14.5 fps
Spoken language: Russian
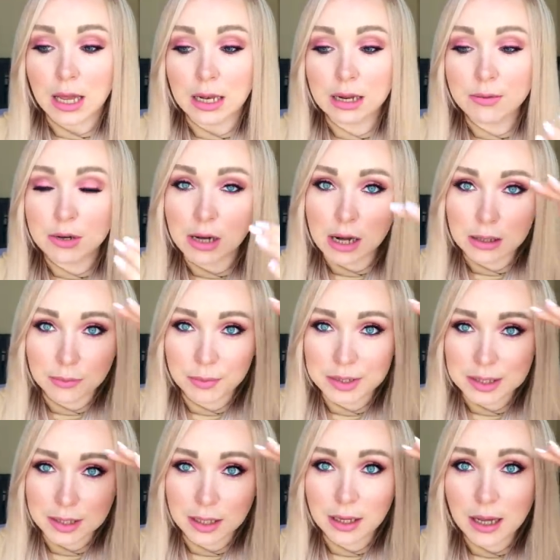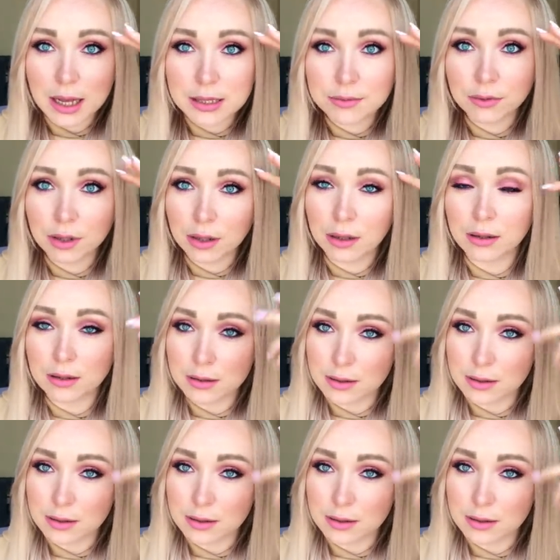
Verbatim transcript: Либо как-то подстригать вот этот